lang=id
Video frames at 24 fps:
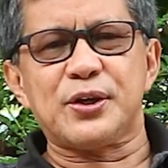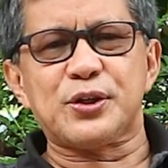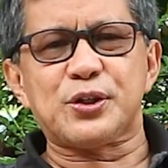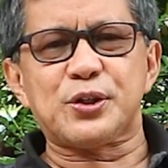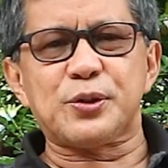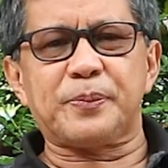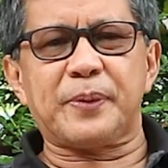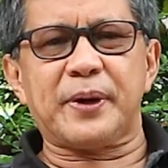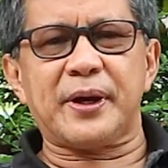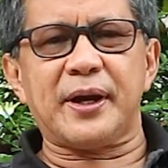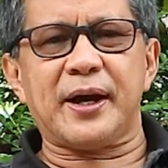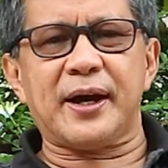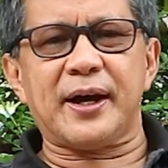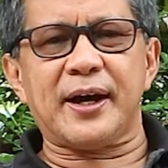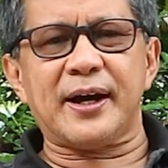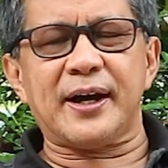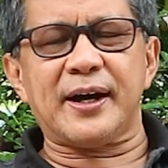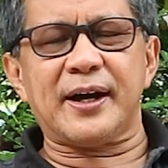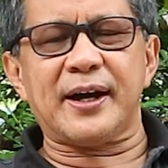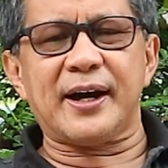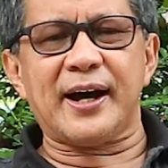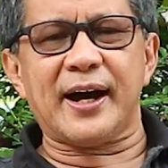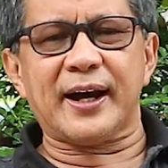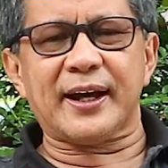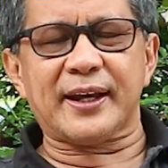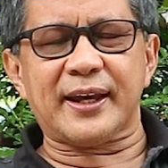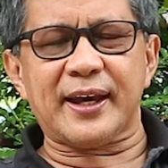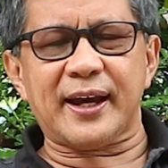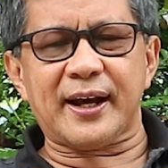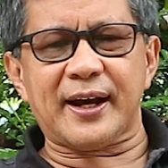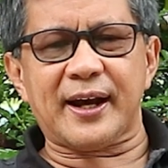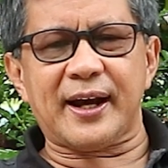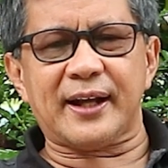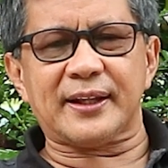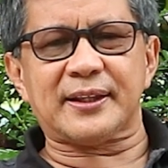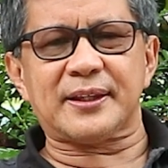supaya
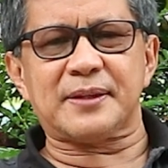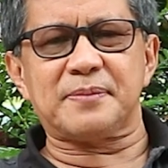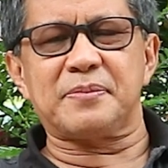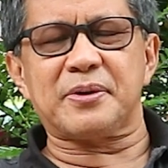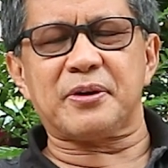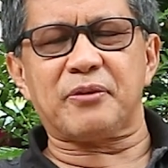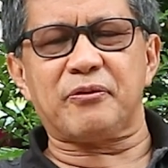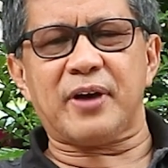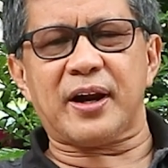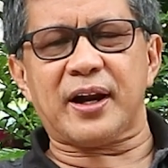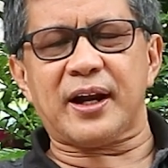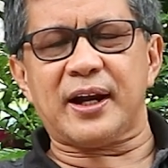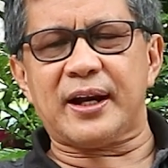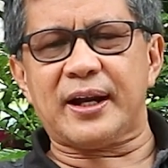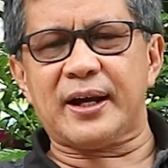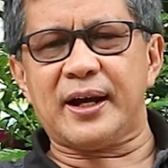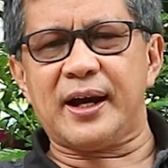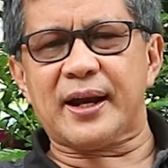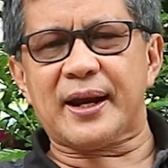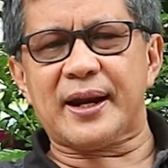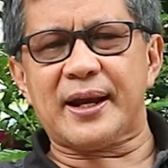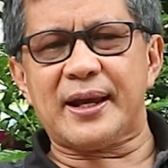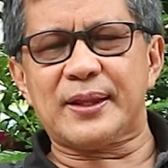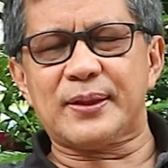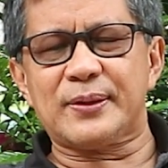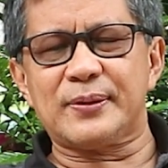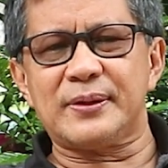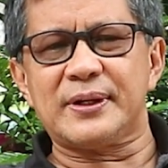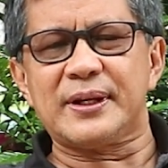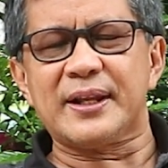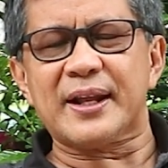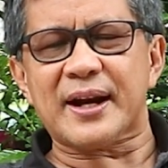hakikat berwarga negara itu